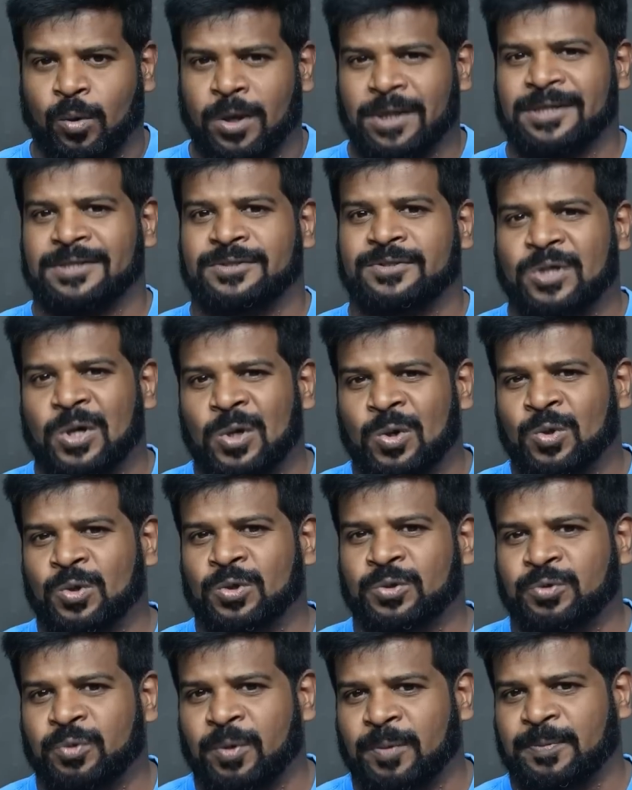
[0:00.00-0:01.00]
Что
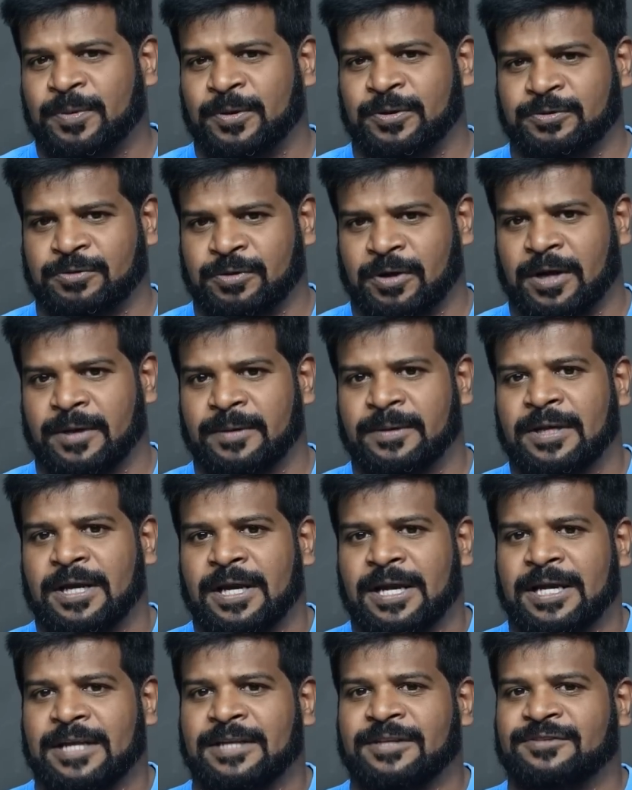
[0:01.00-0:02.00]
такое урдва
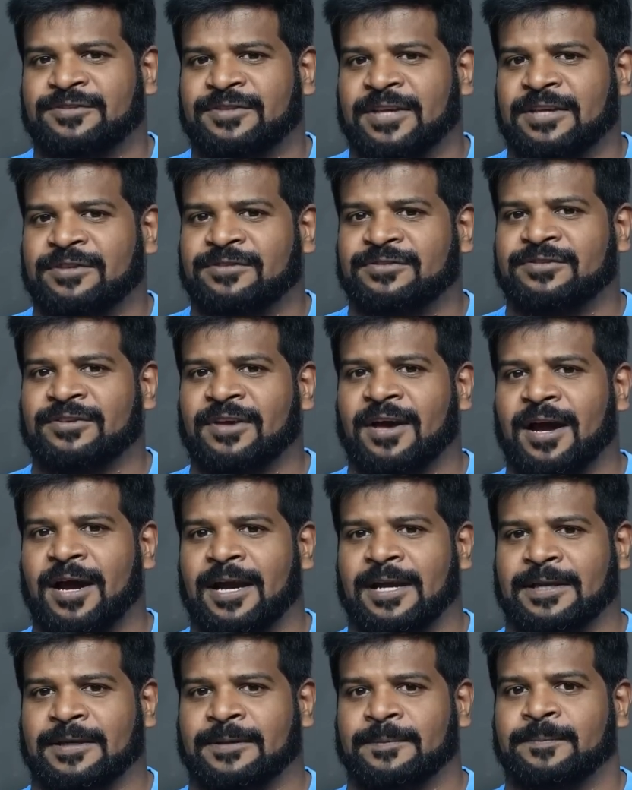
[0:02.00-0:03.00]
пундра?
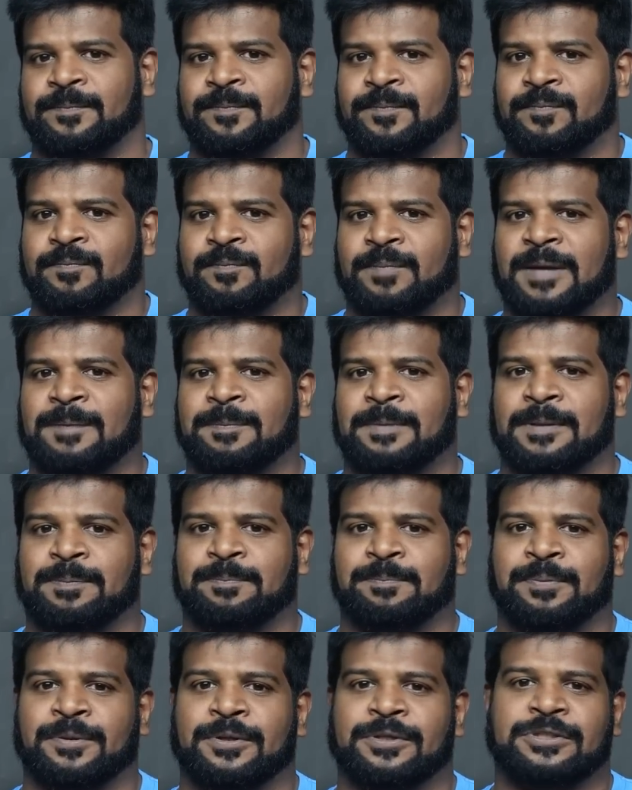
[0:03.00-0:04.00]
Это
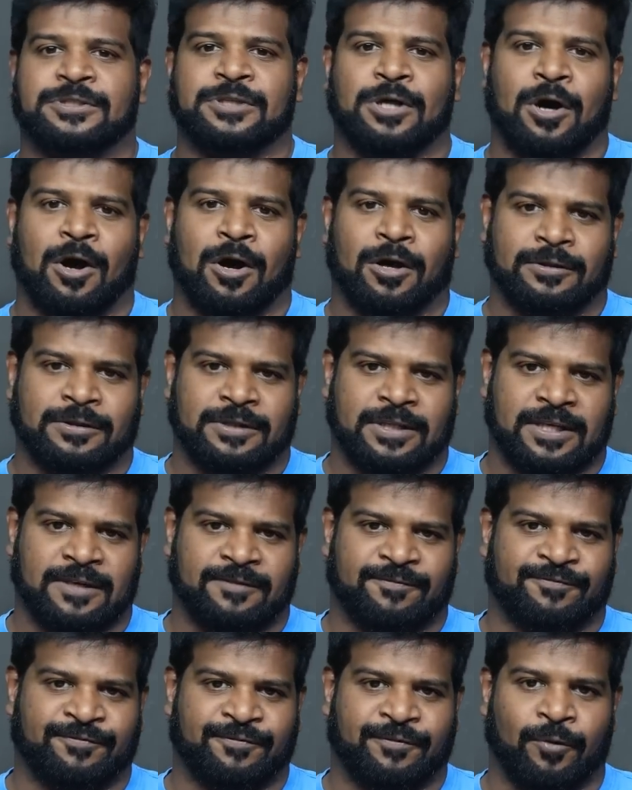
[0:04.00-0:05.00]
знак, который люди
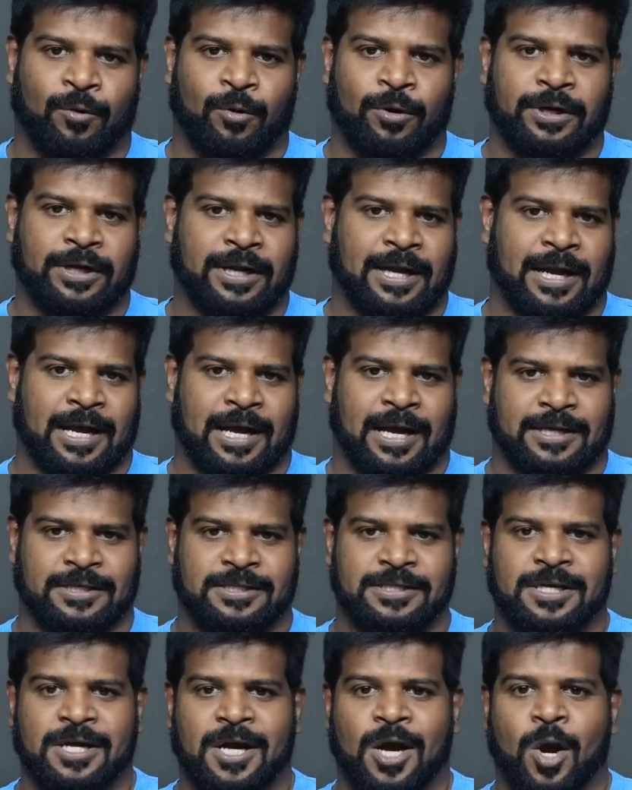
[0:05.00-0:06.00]
наносят на лоб,
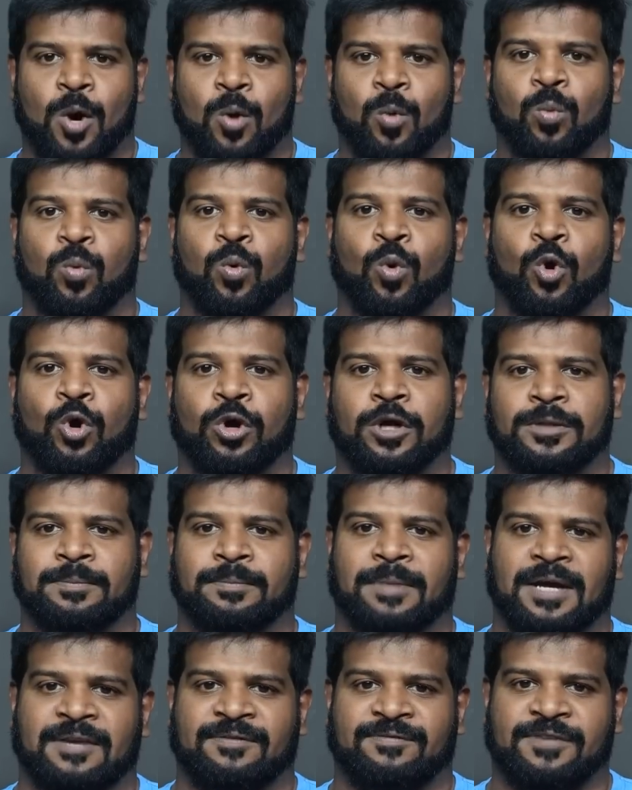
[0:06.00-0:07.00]
и его
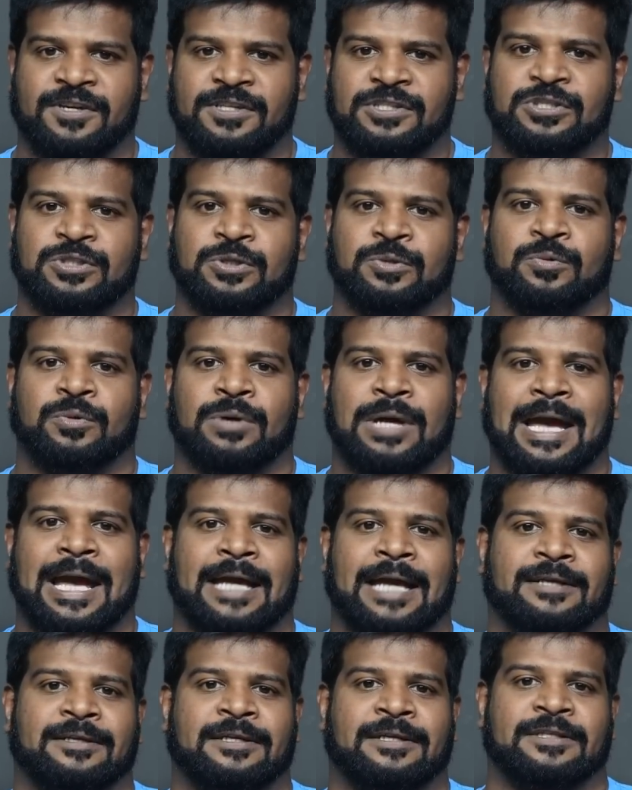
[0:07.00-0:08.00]
носил Вишну и
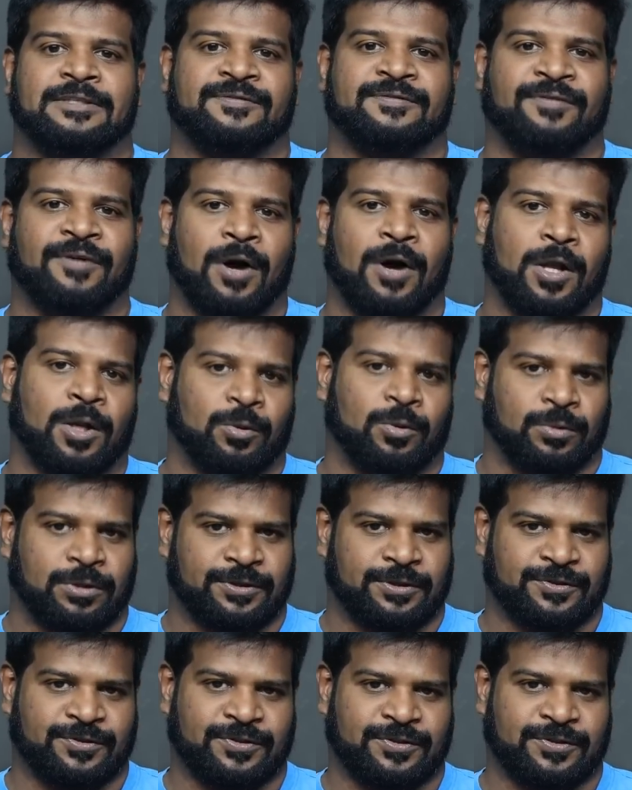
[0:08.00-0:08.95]
его последователи.